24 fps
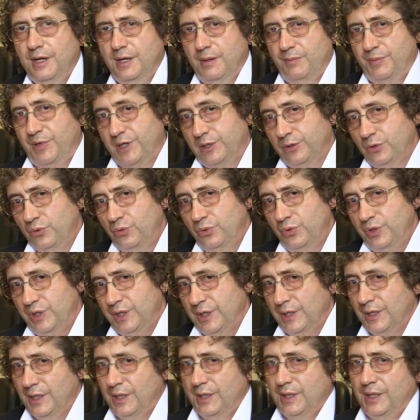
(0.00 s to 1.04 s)
per
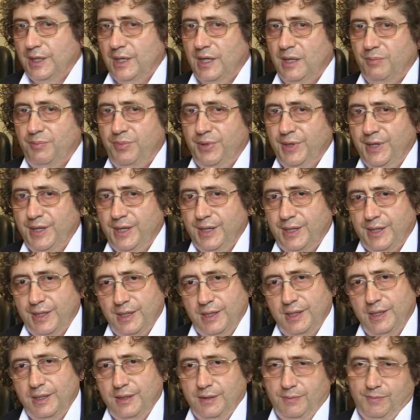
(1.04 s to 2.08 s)
lui e
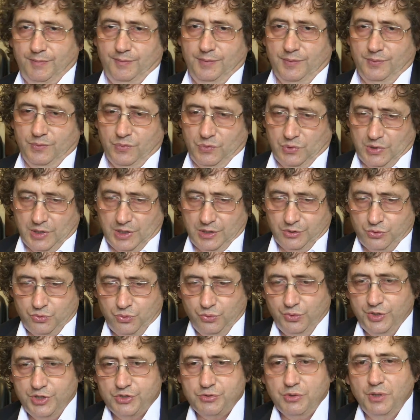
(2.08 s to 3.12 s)
per
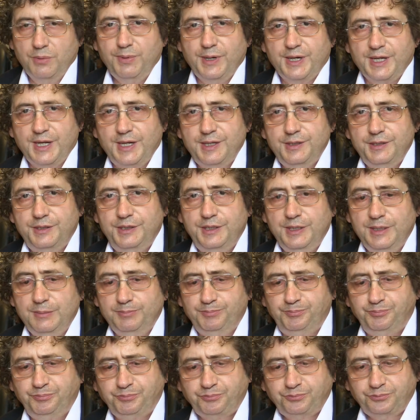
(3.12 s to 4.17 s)
alcuni suoi
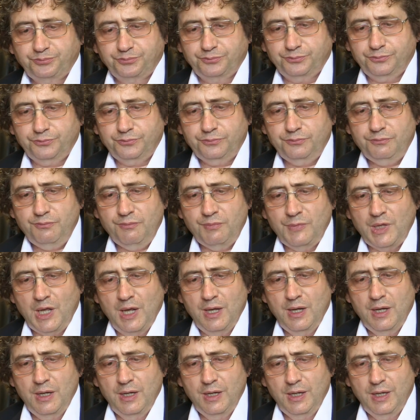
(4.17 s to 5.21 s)
parenti
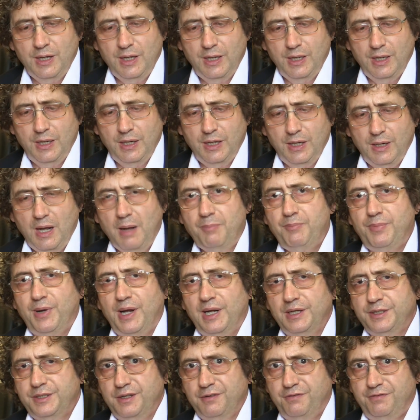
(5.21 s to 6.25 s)
eh,
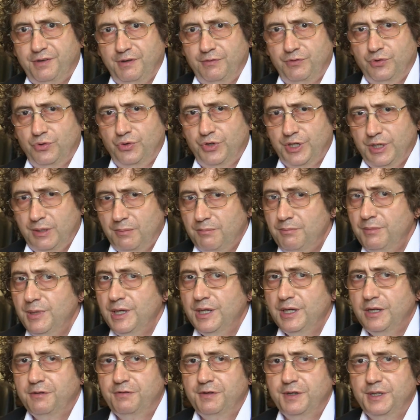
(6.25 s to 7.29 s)
appalti e favori.
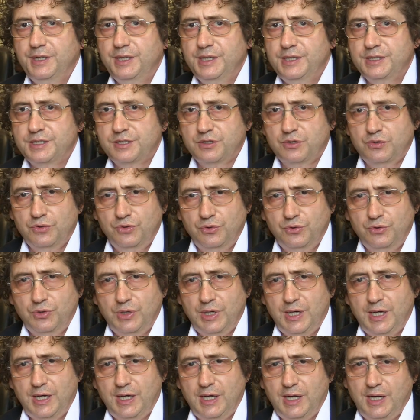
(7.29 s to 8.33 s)
Mi riferisco
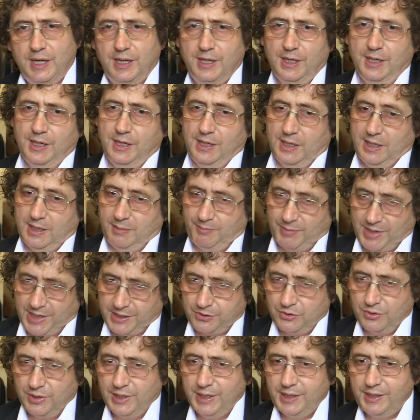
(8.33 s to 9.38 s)
a, a,
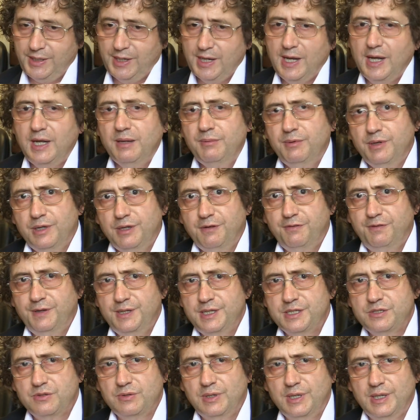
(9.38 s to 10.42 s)
Marco Carrai, mi
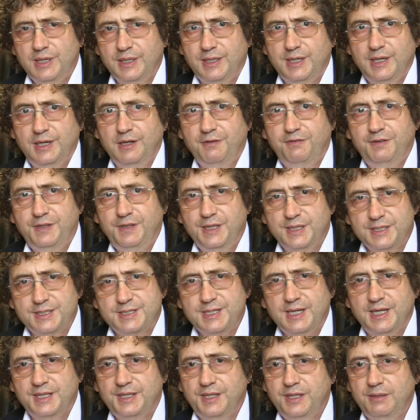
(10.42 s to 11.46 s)
riferisco anche alla
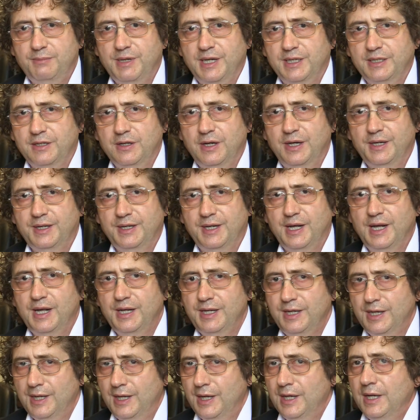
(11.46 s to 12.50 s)
fidanzata di Marco
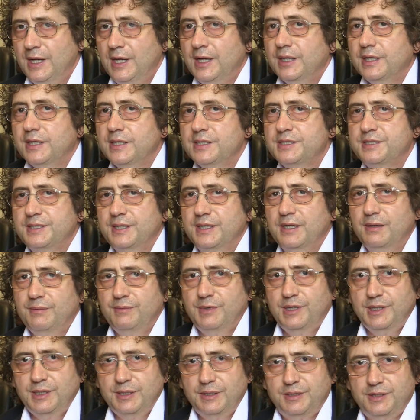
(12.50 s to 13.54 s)
Carrai che
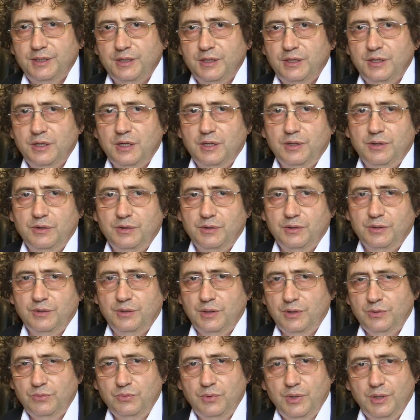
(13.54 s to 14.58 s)
stranamente eh,
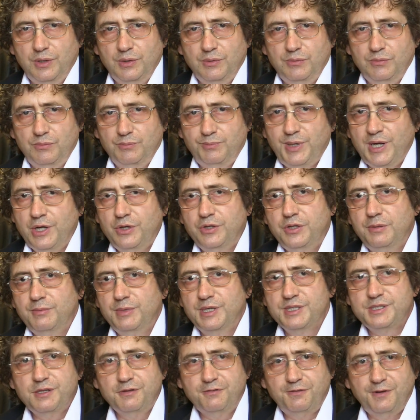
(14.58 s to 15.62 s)
un, un, paio di
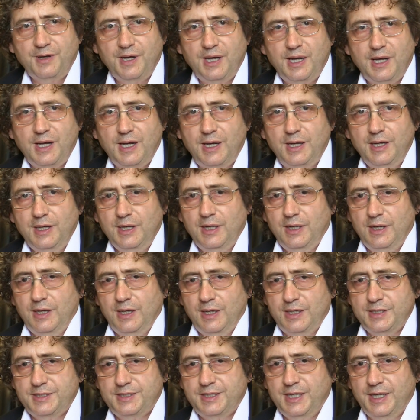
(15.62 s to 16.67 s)
mesi fa
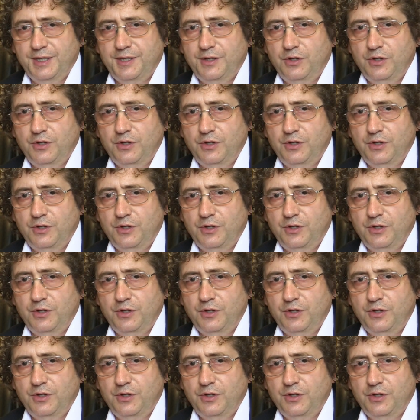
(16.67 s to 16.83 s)
è stata